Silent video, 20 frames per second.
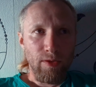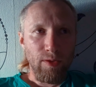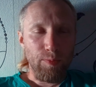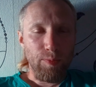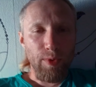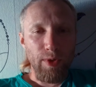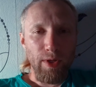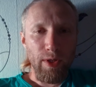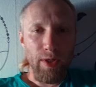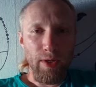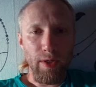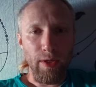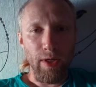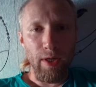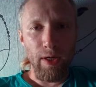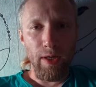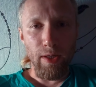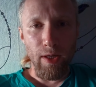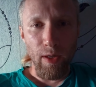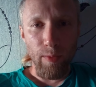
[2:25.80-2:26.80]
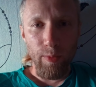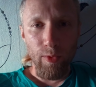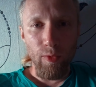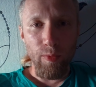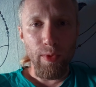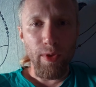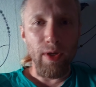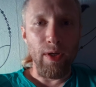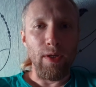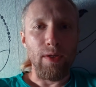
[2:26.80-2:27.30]
Теперь я как бы у
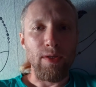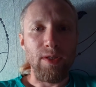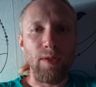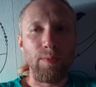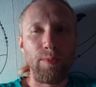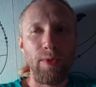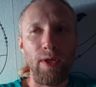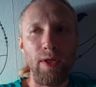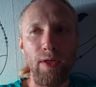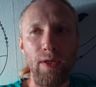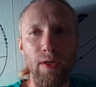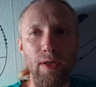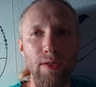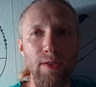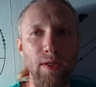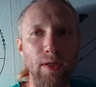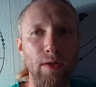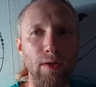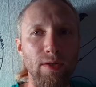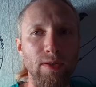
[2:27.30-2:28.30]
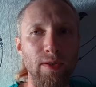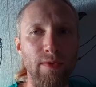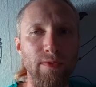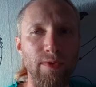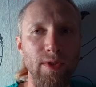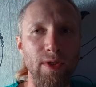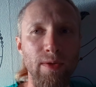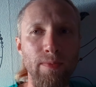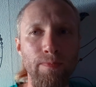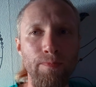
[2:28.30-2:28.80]
меня сомнений не осталось
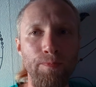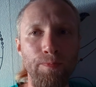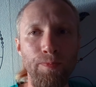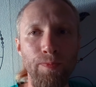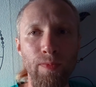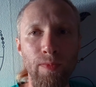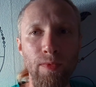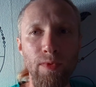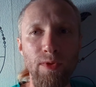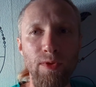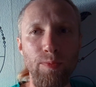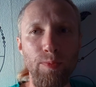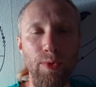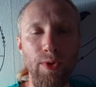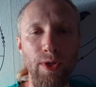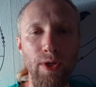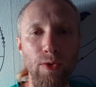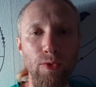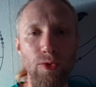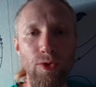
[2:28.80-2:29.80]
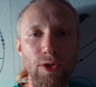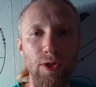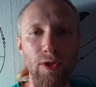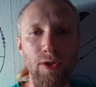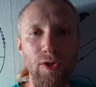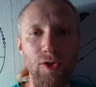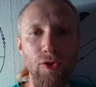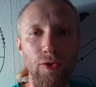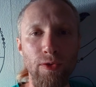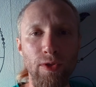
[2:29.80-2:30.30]
совсем. Теперь я
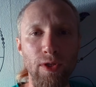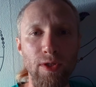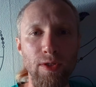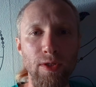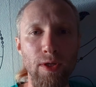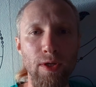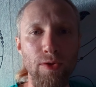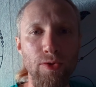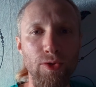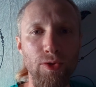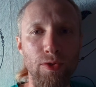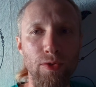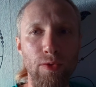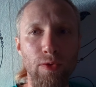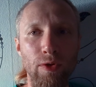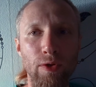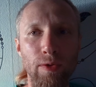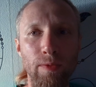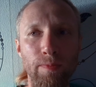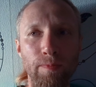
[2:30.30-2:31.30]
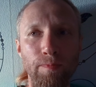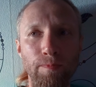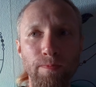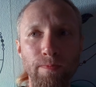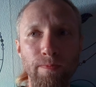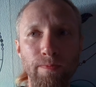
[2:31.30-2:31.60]
уже четко знаю, что